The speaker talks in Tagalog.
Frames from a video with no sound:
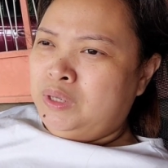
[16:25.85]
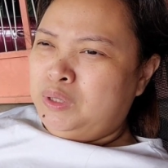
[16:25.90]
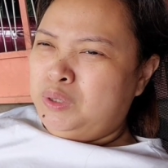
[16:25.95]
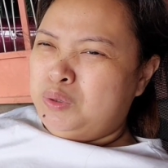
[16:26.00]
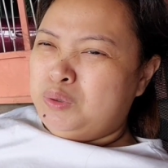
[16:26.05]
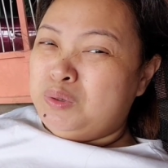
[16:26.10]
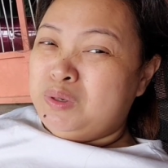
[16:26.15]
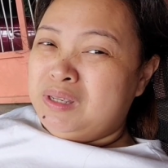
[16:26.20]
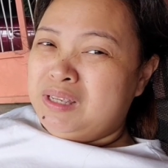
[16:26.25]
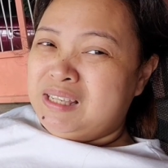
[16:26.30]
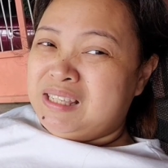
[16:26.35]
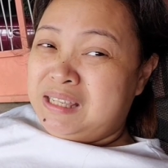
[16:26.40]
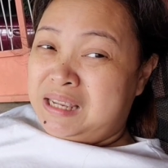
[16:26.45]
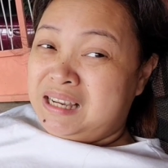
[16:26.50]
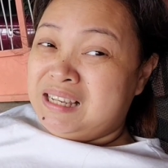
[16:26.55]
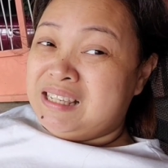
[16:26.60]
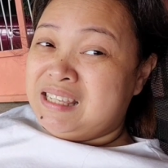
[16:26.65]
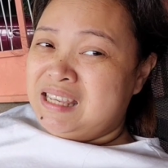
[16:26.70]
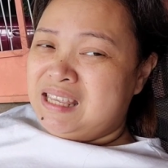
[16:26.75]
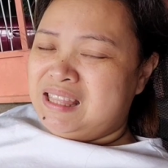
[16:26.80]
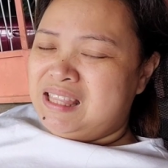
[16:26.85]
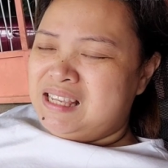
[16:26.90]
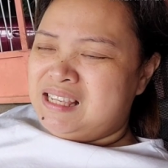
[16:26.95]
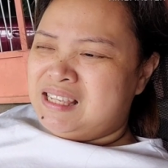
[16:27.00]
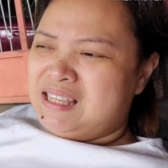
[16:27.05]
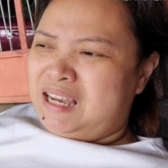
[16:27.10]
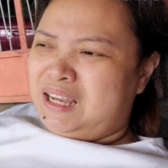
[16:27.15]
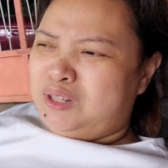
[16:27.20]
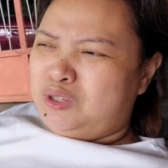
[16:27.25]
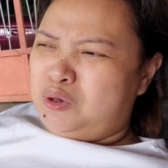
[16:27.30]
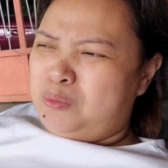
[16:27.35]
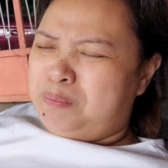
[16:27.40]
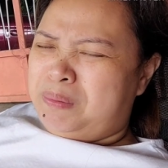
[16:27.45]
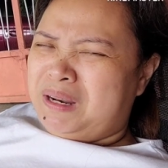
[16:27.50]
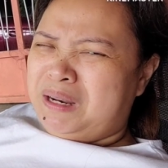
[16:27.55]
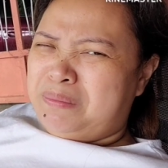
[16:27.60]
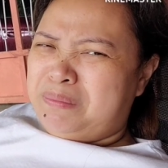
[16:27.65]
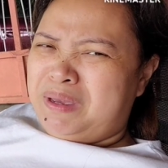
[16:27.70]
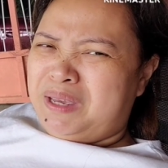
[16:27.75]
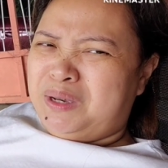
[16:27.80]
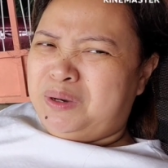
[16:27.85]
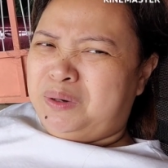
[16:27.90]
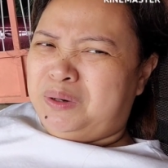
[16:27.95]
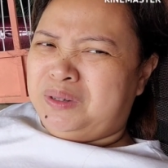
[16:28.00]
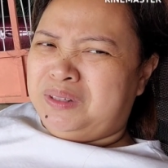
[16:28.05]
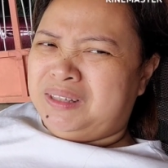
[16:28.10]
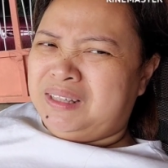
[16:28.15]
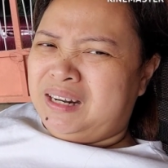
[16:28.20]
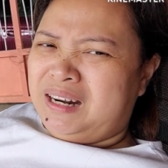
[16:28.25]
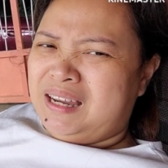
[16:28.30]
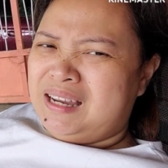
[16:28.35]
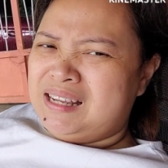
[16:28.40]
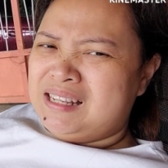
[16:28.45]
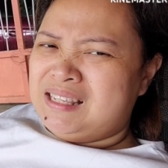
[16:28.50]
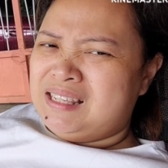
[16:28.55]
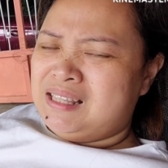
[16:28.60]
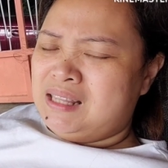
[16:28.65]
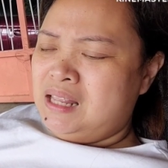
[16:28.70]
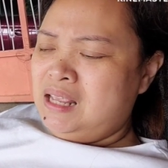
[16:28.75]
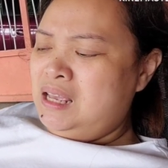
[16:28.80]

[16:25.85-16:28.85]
yung isang CT scan ko pa na may contrast.